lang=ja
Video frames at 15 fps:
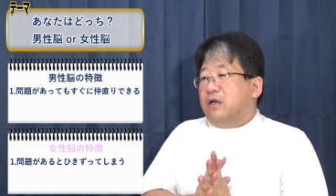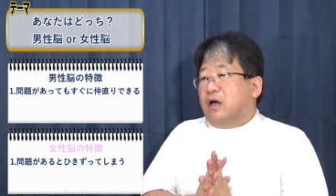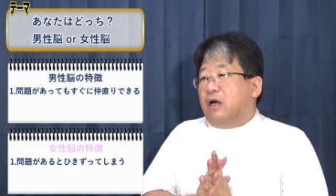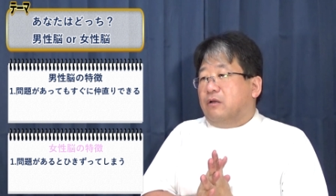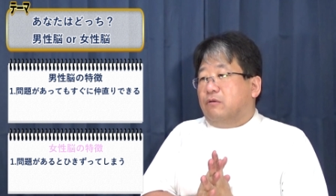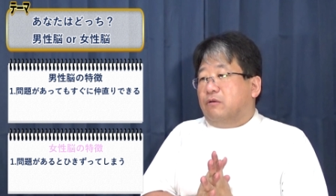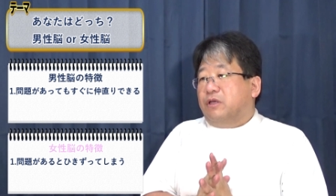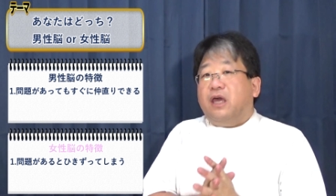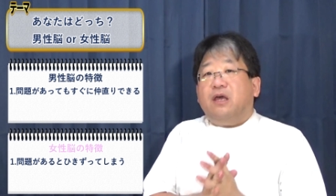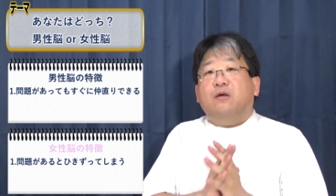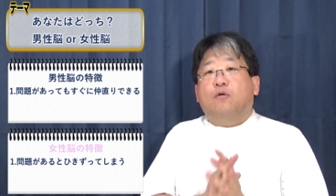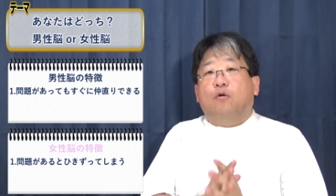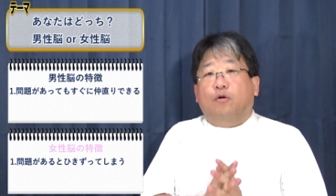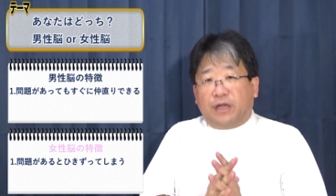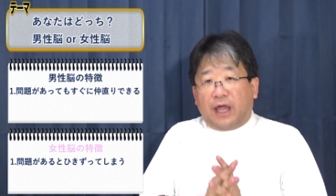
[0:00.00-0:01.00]
あの、結
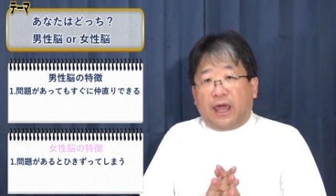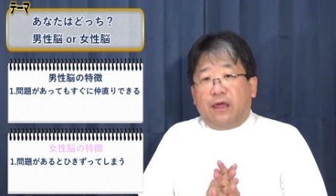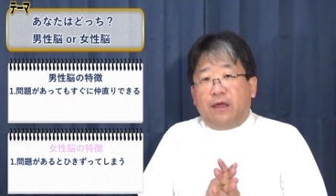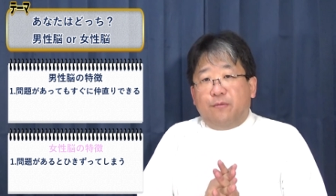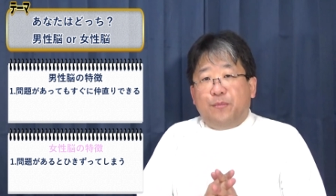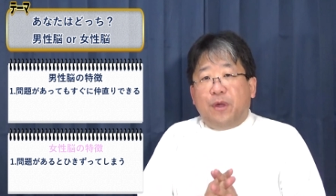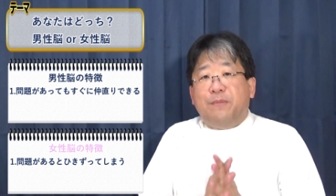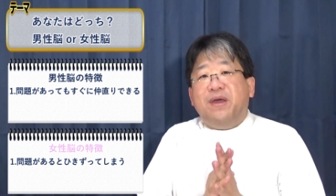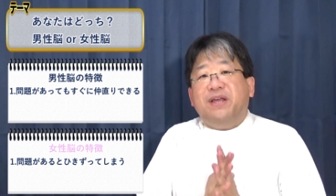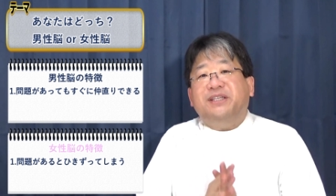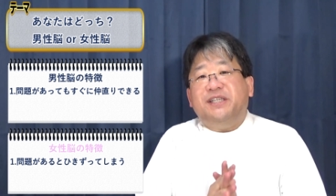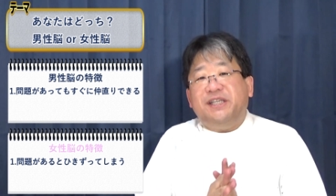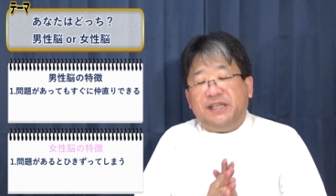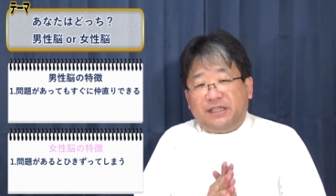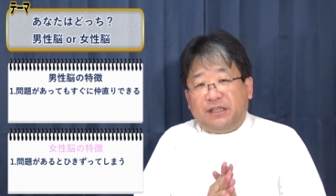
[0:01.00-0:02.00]
構ね、めめ
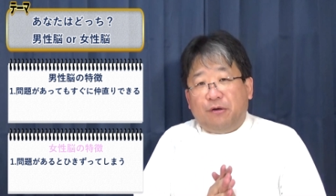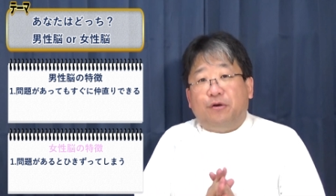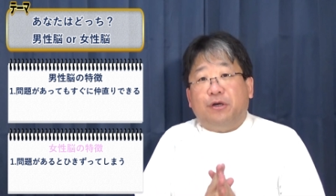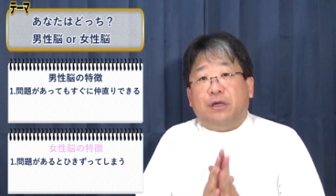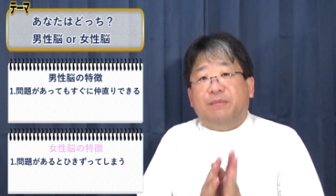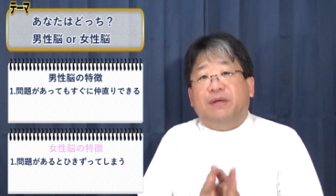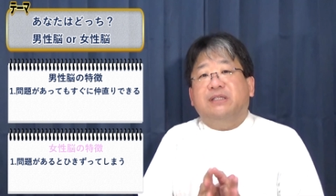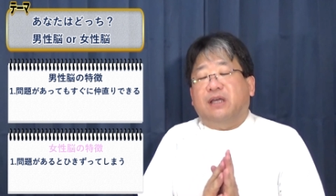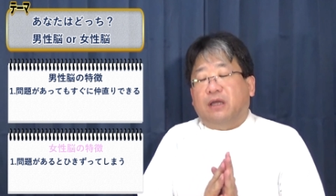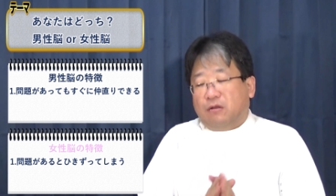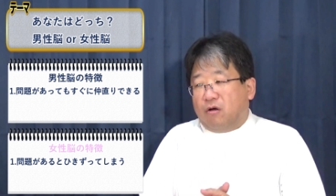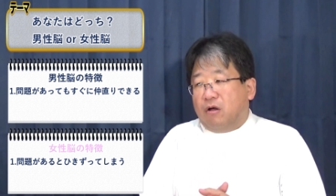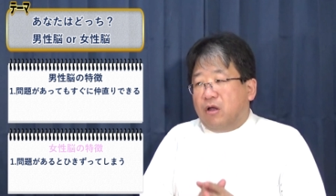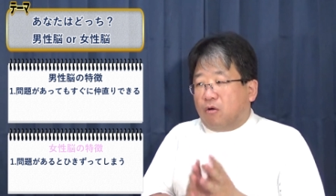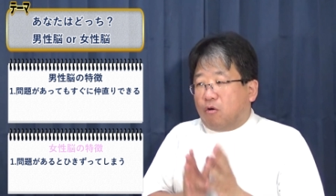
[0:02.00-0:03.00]
しいってよく言いますけ
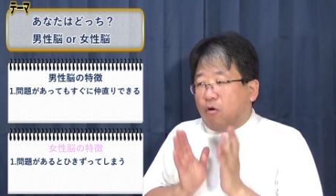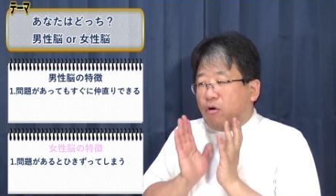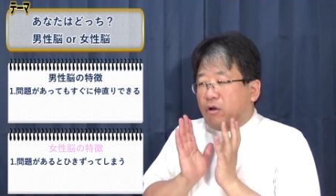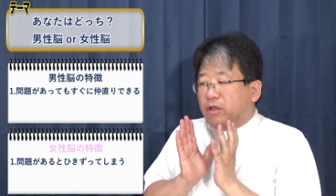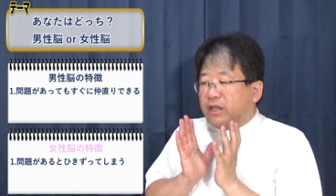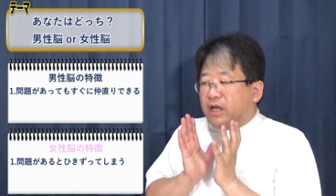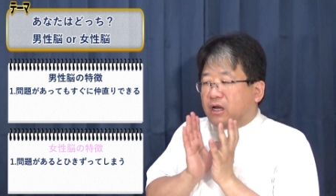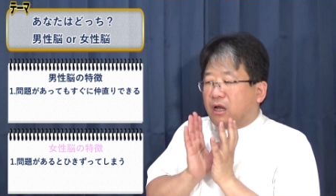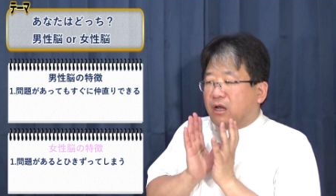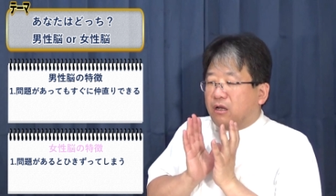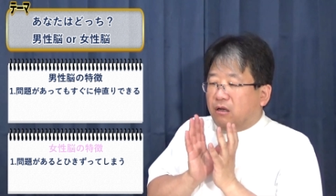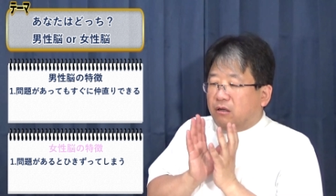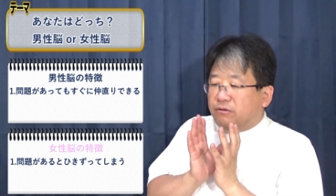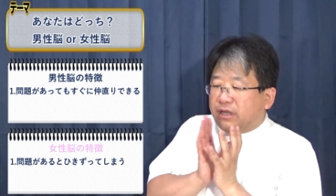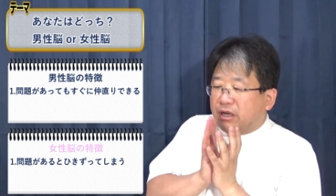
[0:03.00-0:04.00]
ど、こう、なんか、
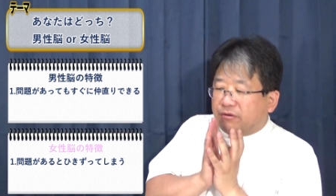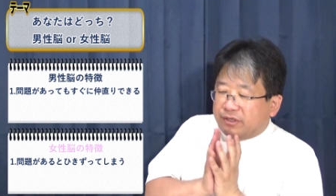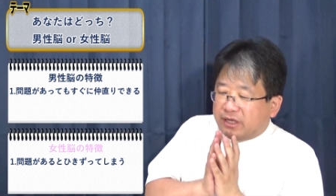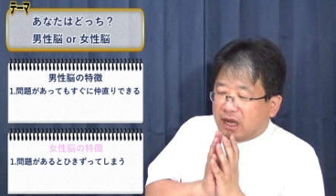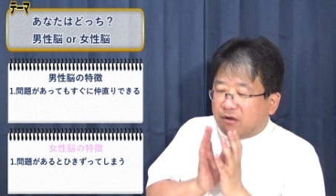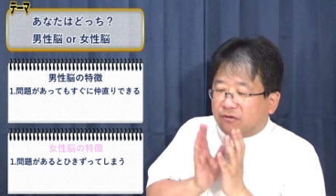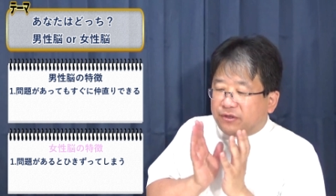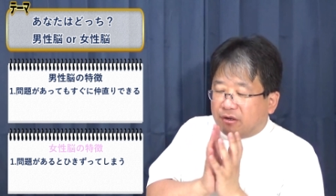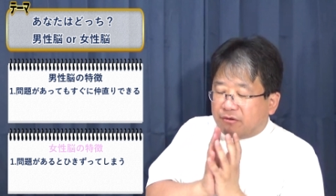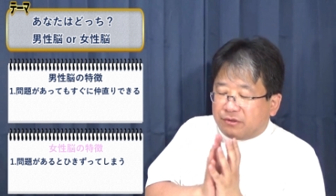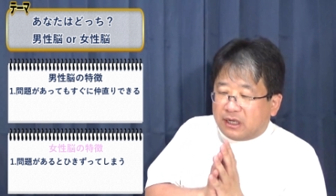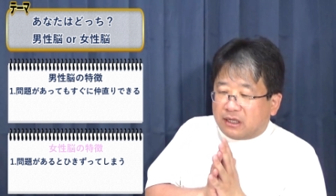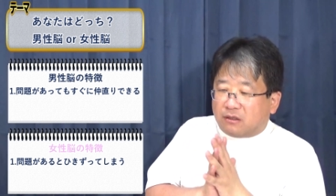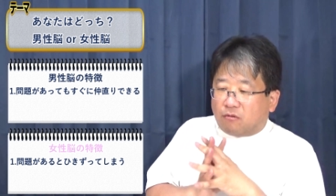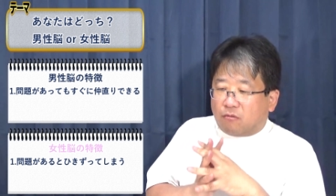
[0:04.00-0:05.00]
ふにゃふにゃ、ふにゃふ
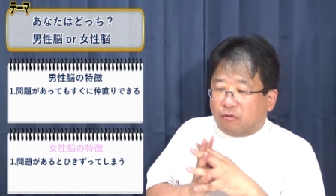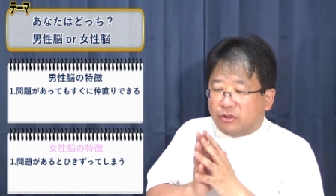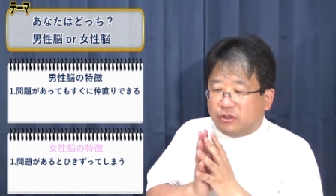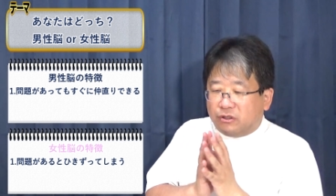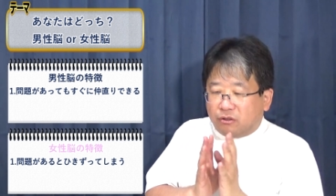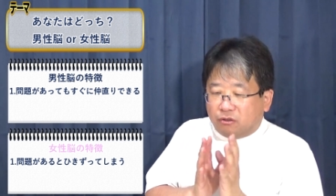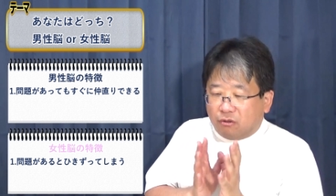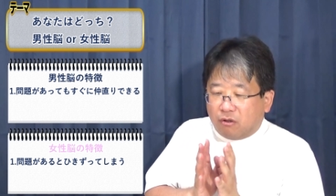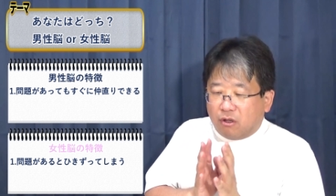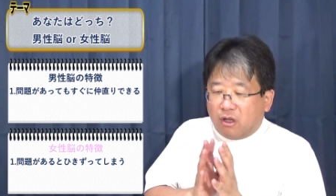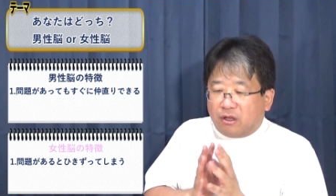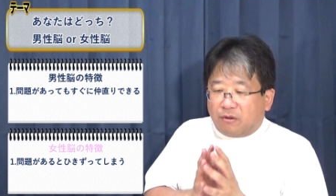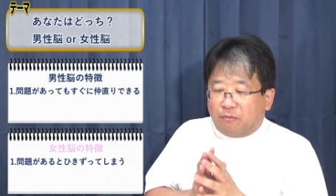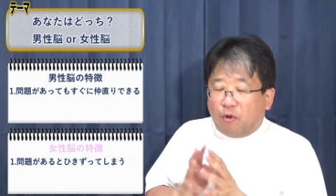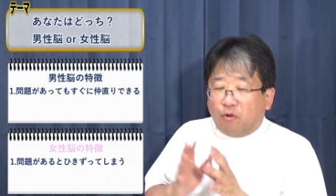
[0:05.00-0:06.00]
にゃとこうずっと
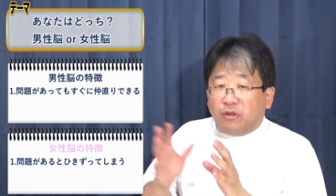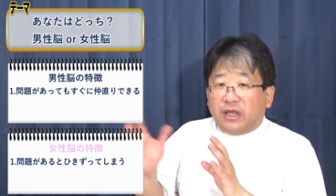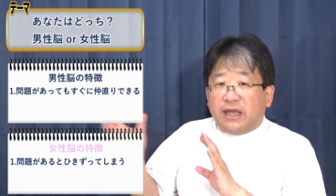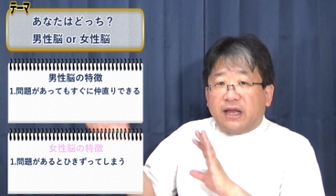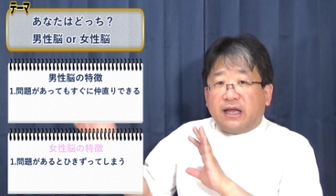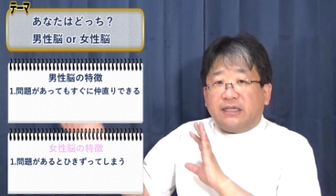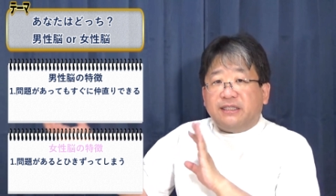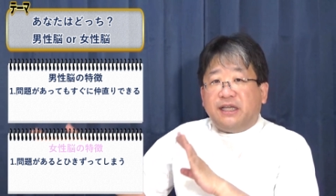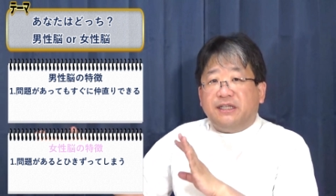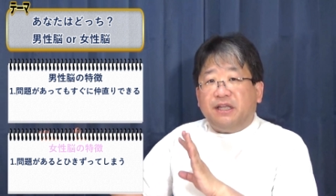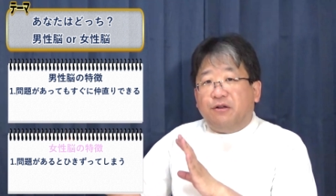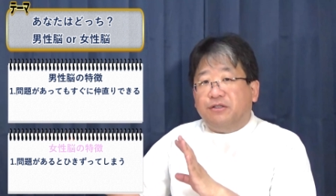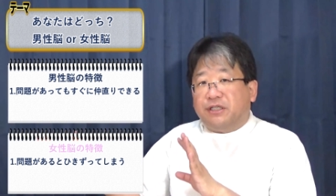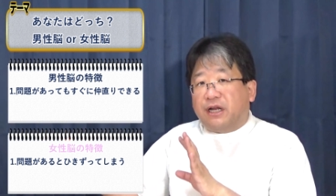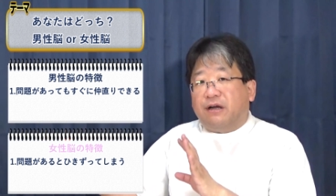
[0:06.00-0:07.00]
問題が発生し
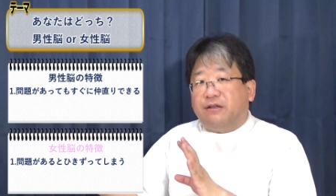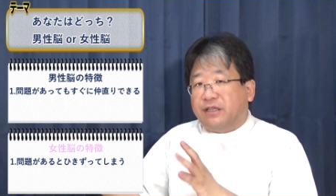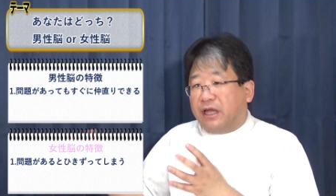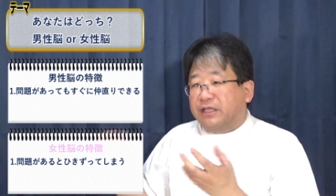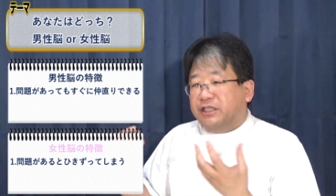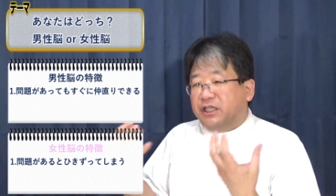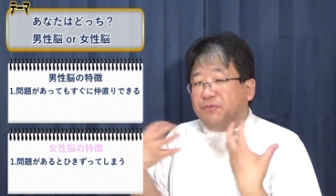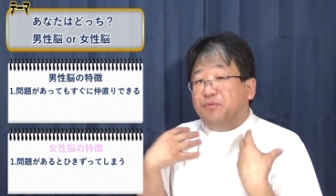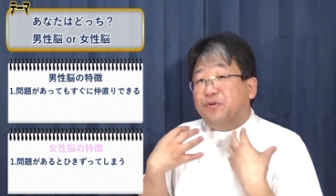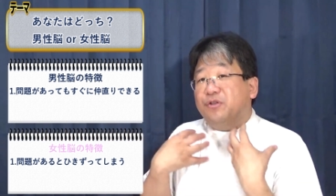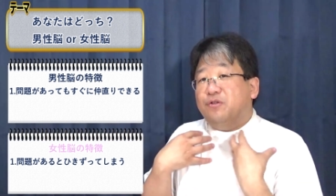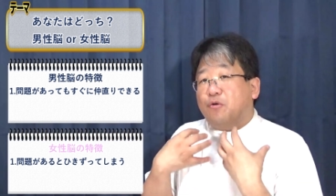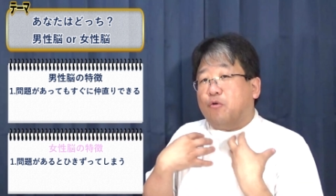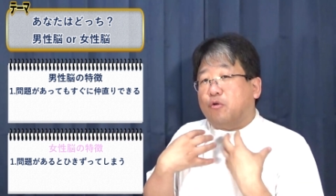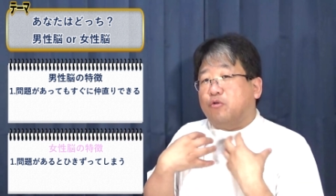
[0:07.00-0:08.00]
てるんじゃなくて、自
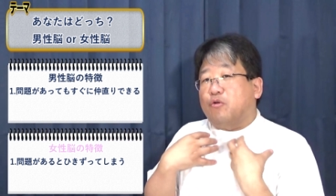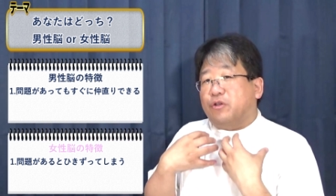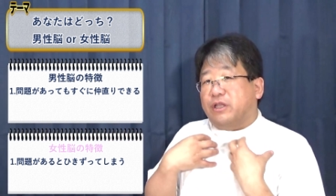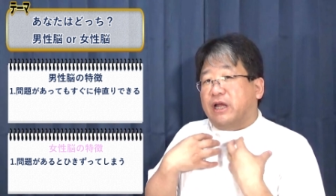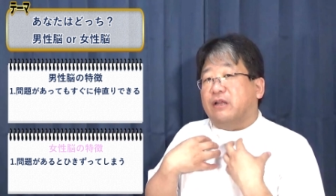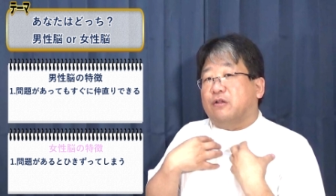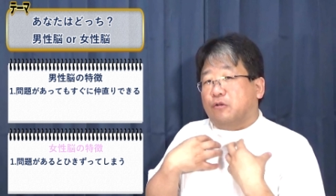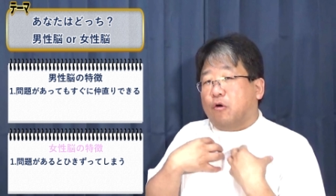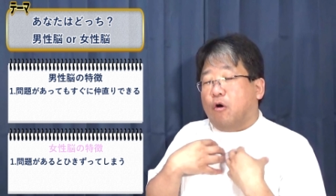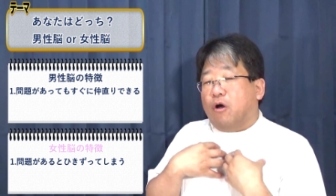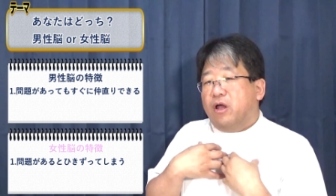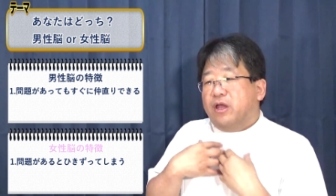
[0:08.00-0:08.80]
分のことになると、